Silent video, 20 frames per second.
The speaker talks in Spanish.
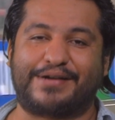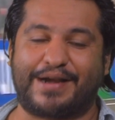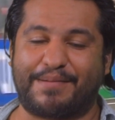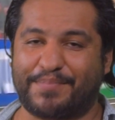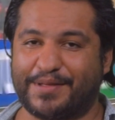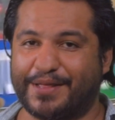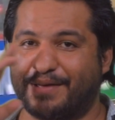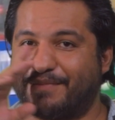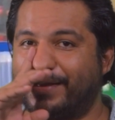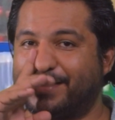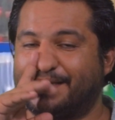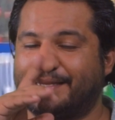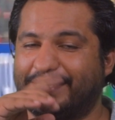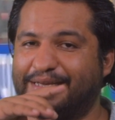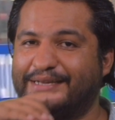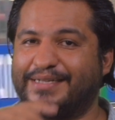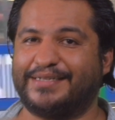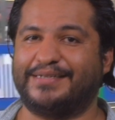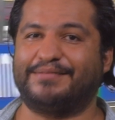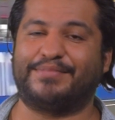
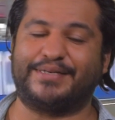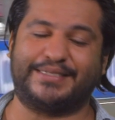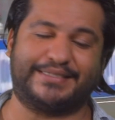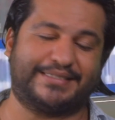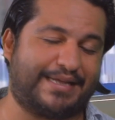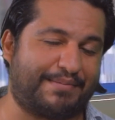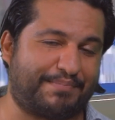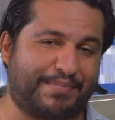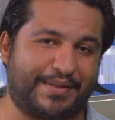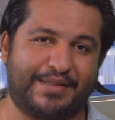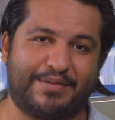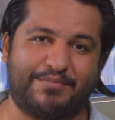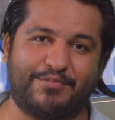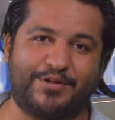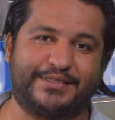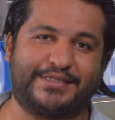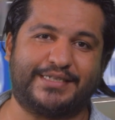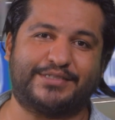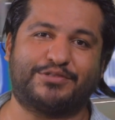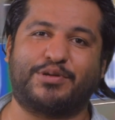Rápidamente Verstappen
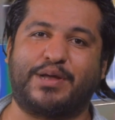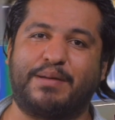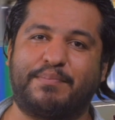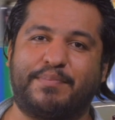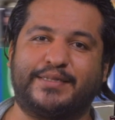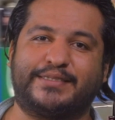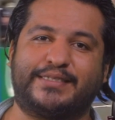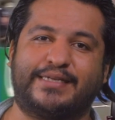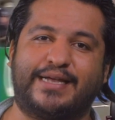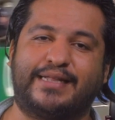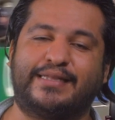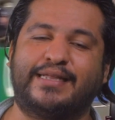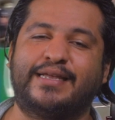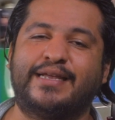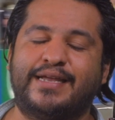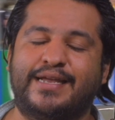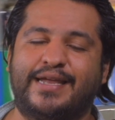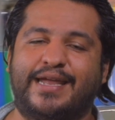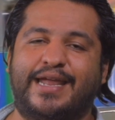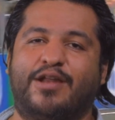demuestra su capacidad
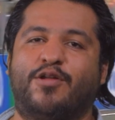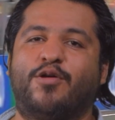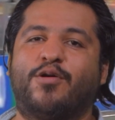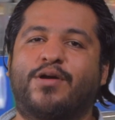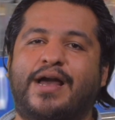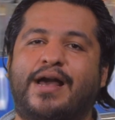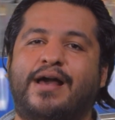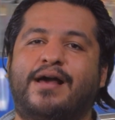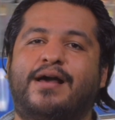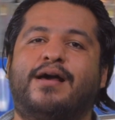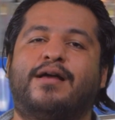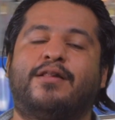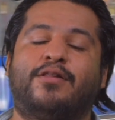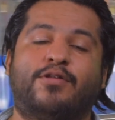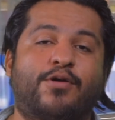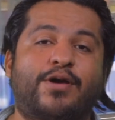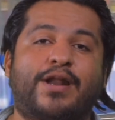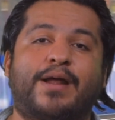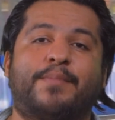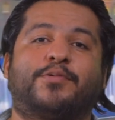y loca,
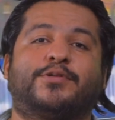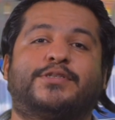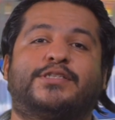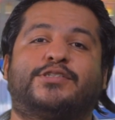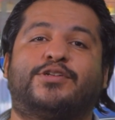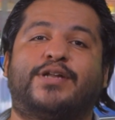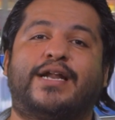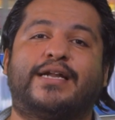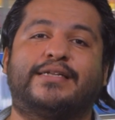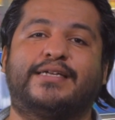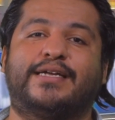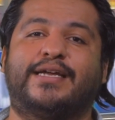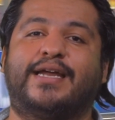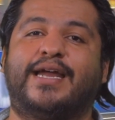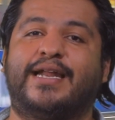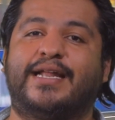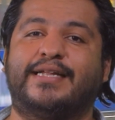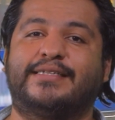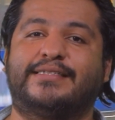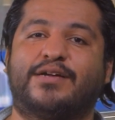logra posicionarse
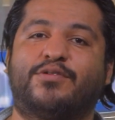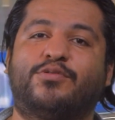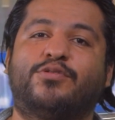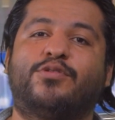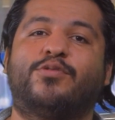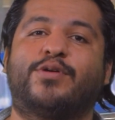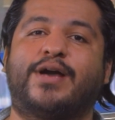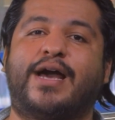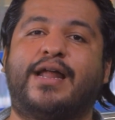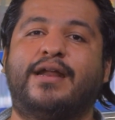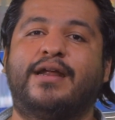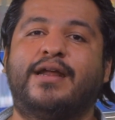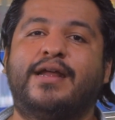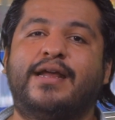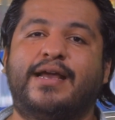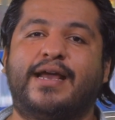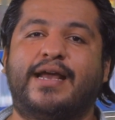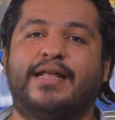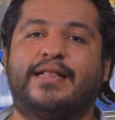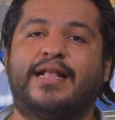en el segundo lugar.
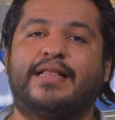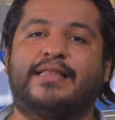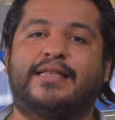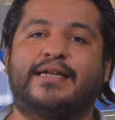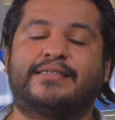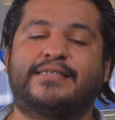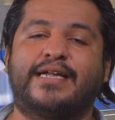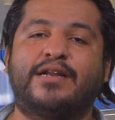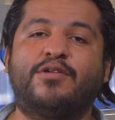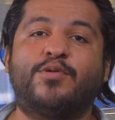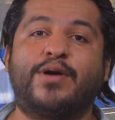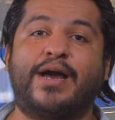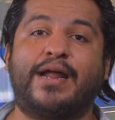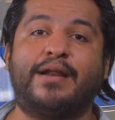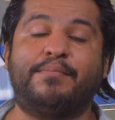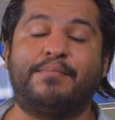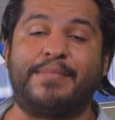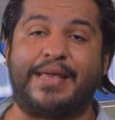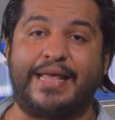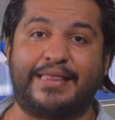En el tercer
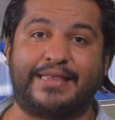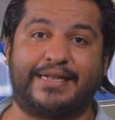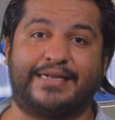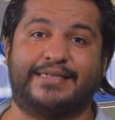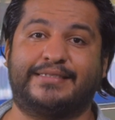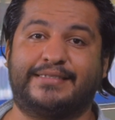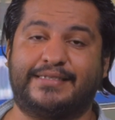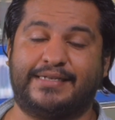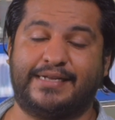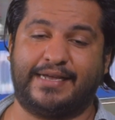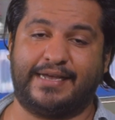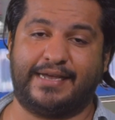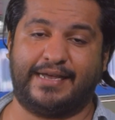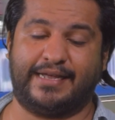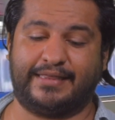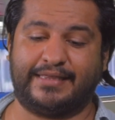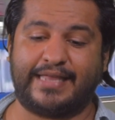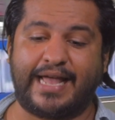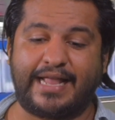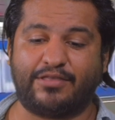lugar, mientras
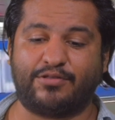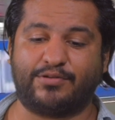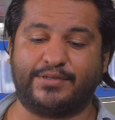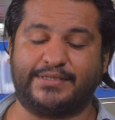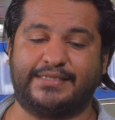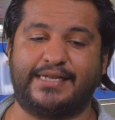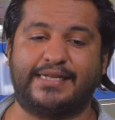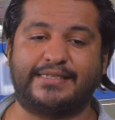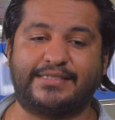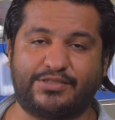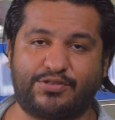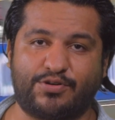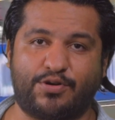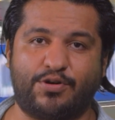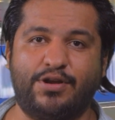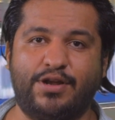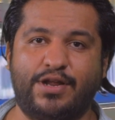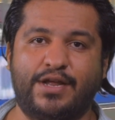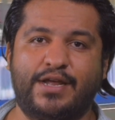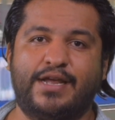eh, tanto está
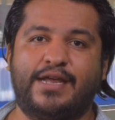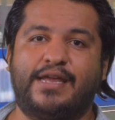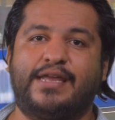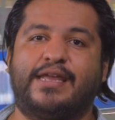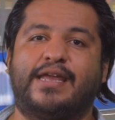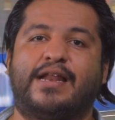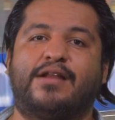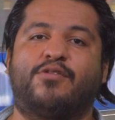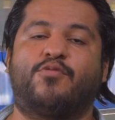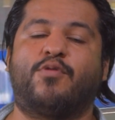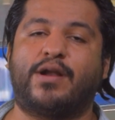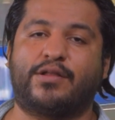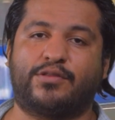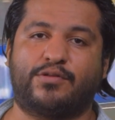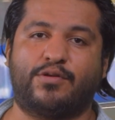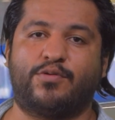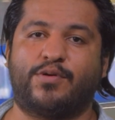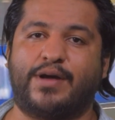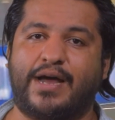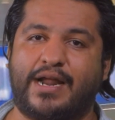Stroll y el
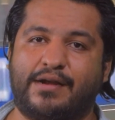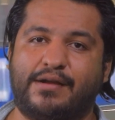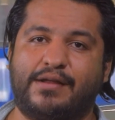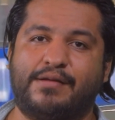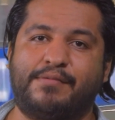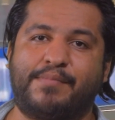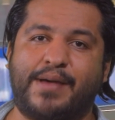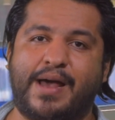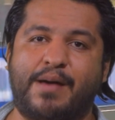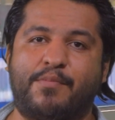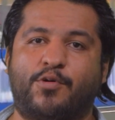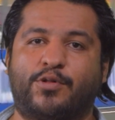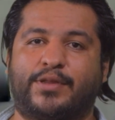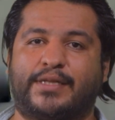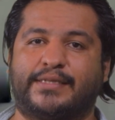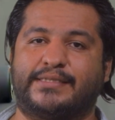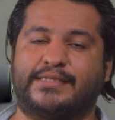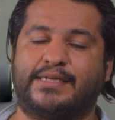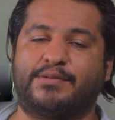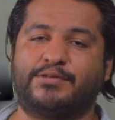cuarto lugar va
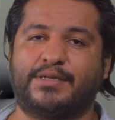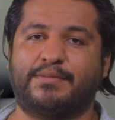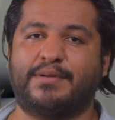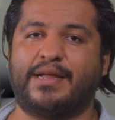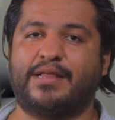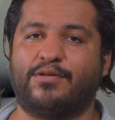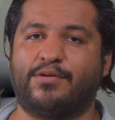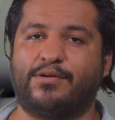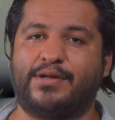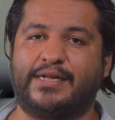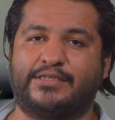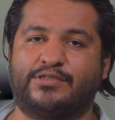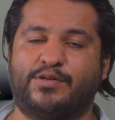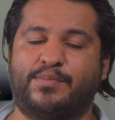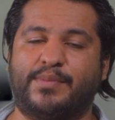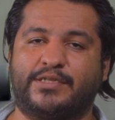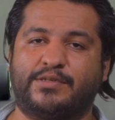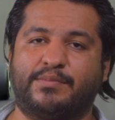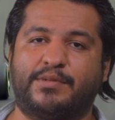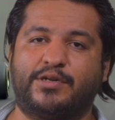Bottas. Estamos hablando esto
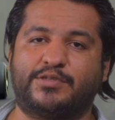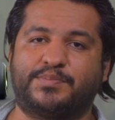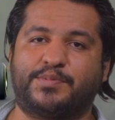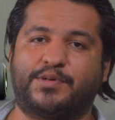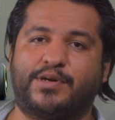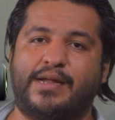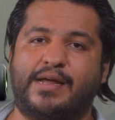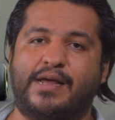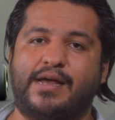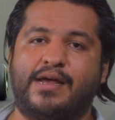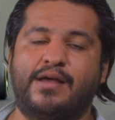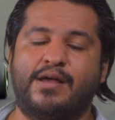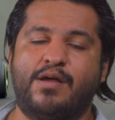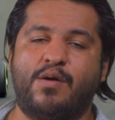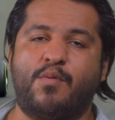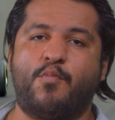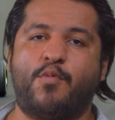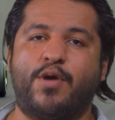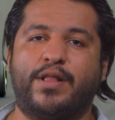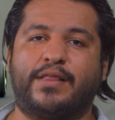más o menos por la
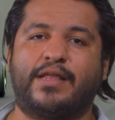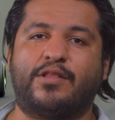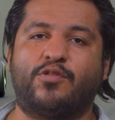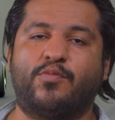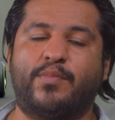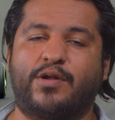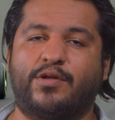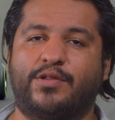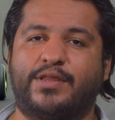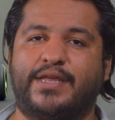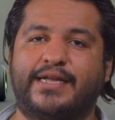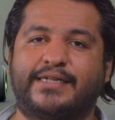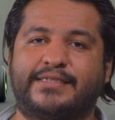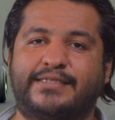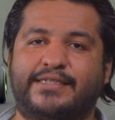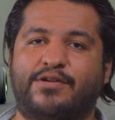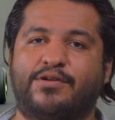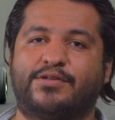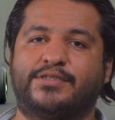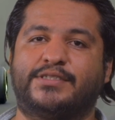vuelta número
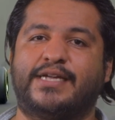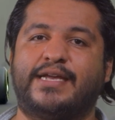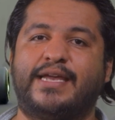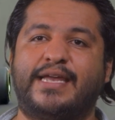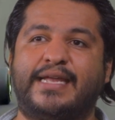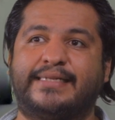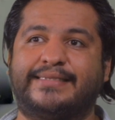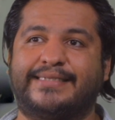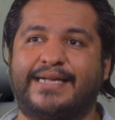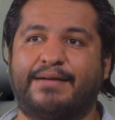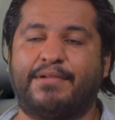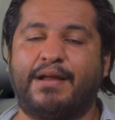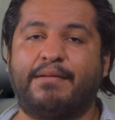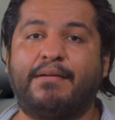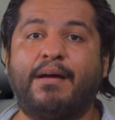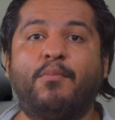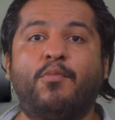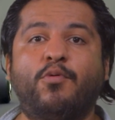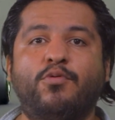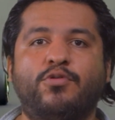10 y 11 y se
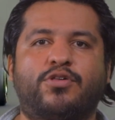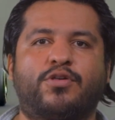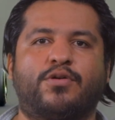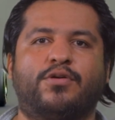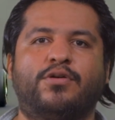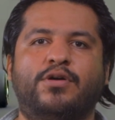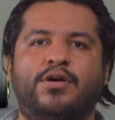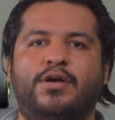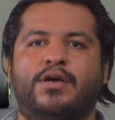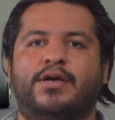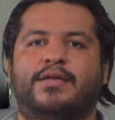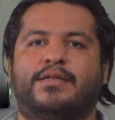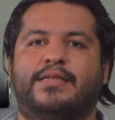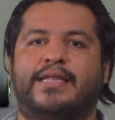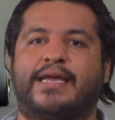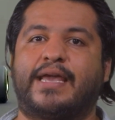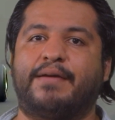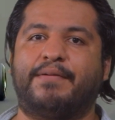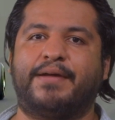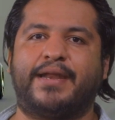hablaba mucho
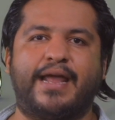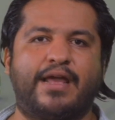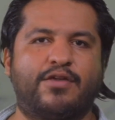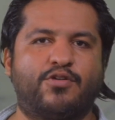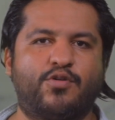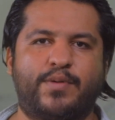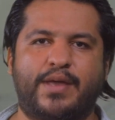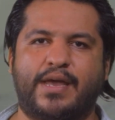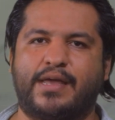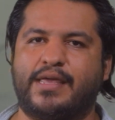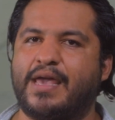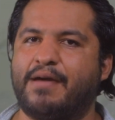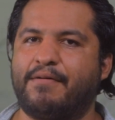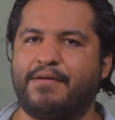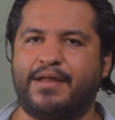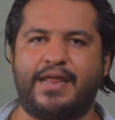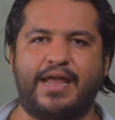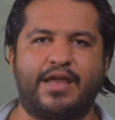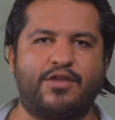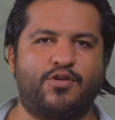de que venía lluvia, ya
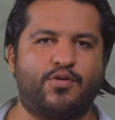venía